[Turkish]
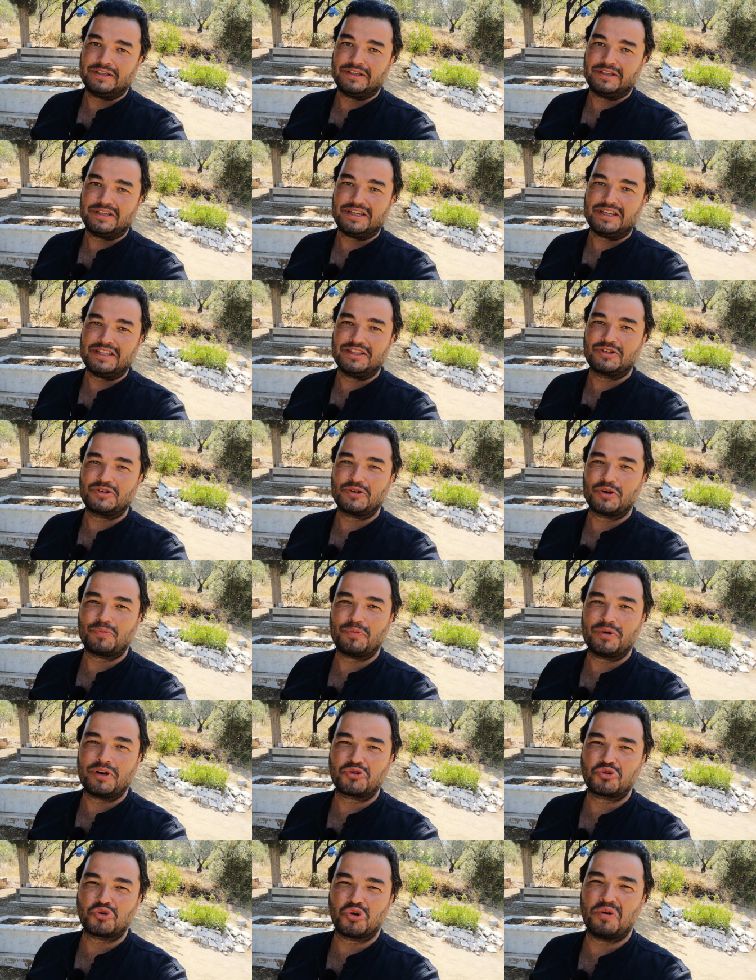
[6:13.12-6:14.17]
Şimdi çok
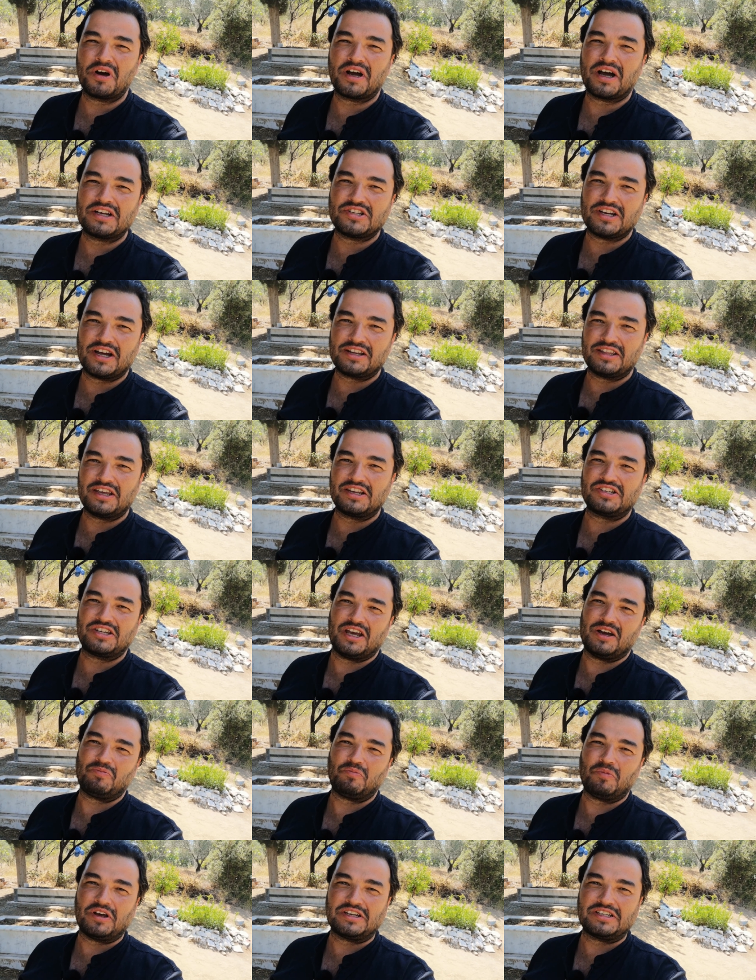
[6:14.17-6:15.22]
böyle şova kaçar diye şey
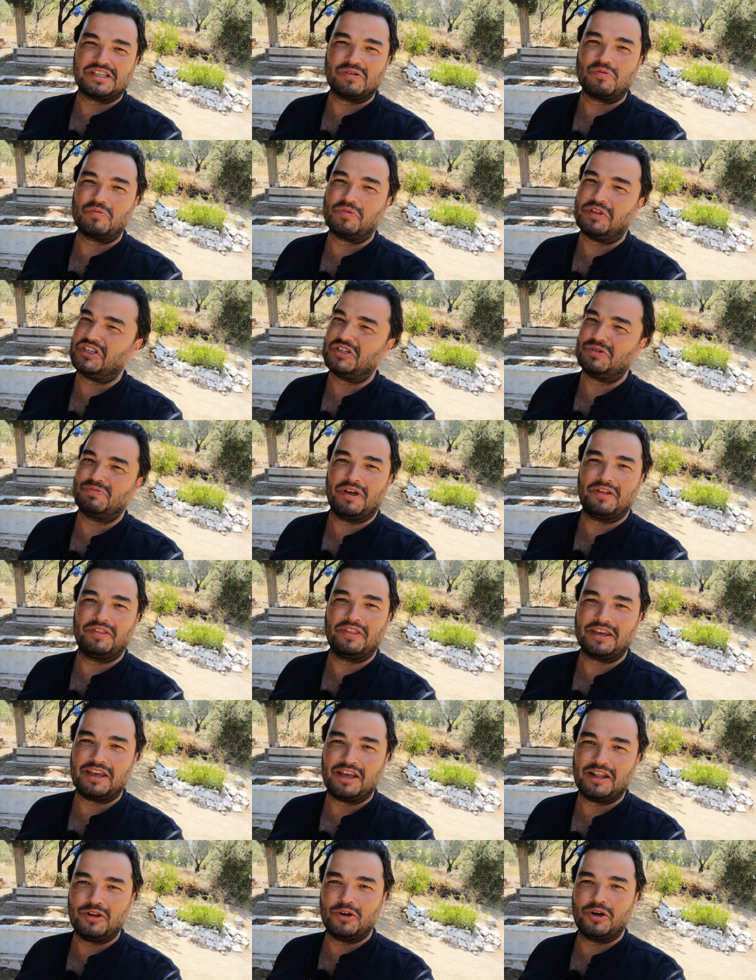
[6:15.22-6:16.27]
yapmak istemiyorum da içimden
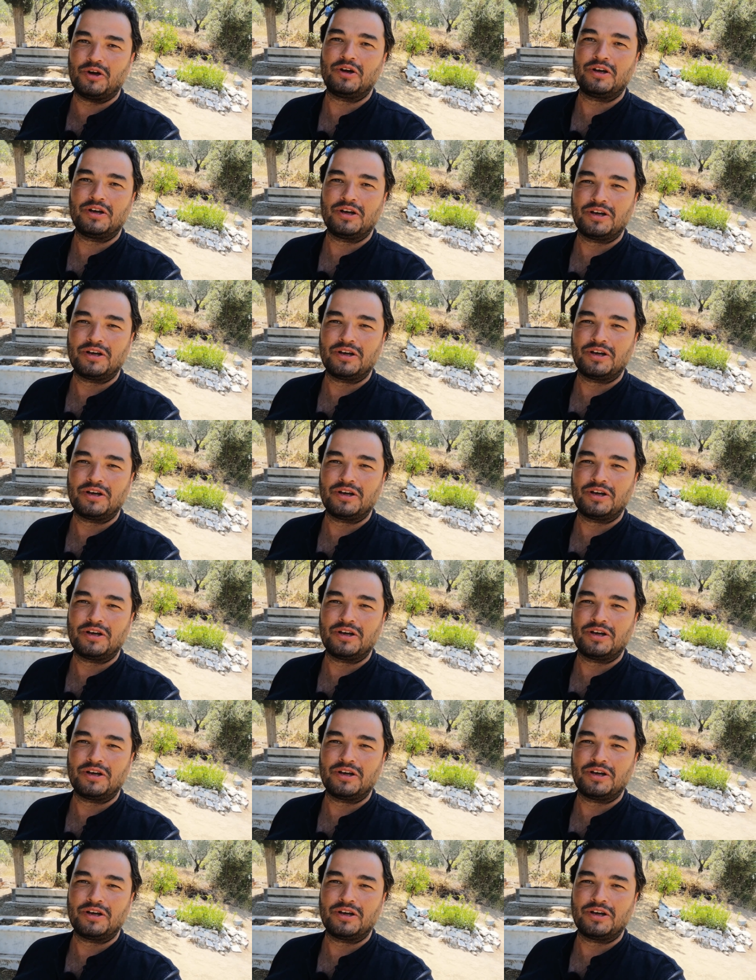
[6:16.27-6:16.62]
de geliyor.